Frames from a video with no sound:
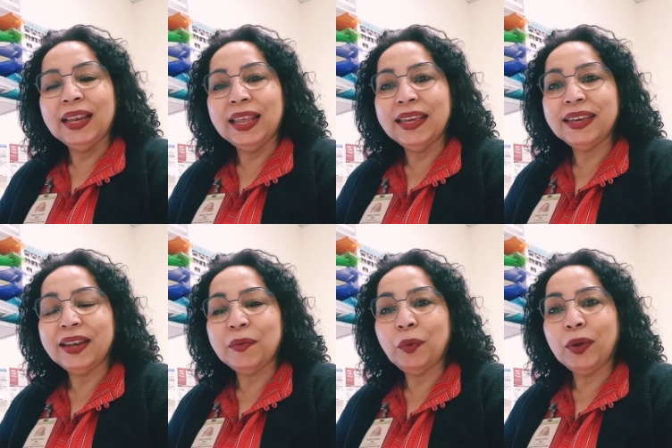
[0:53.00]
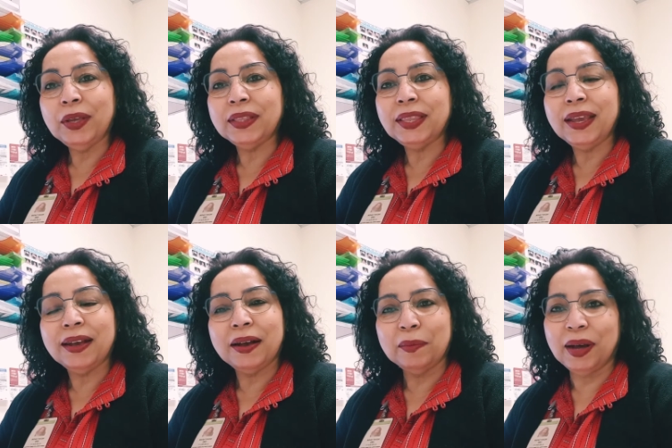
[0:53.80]
लेकिन वो इतने
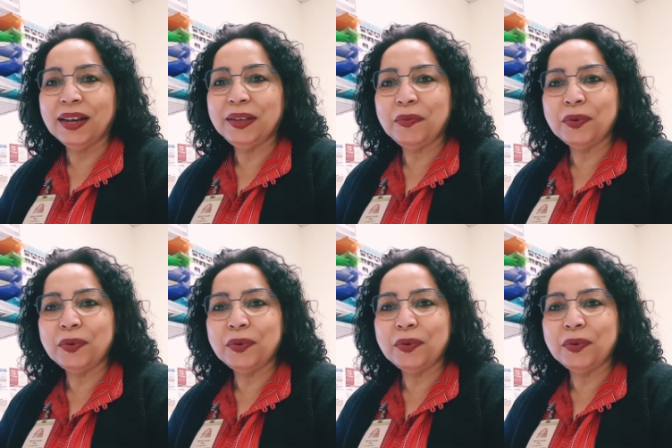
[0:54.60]
कमाल के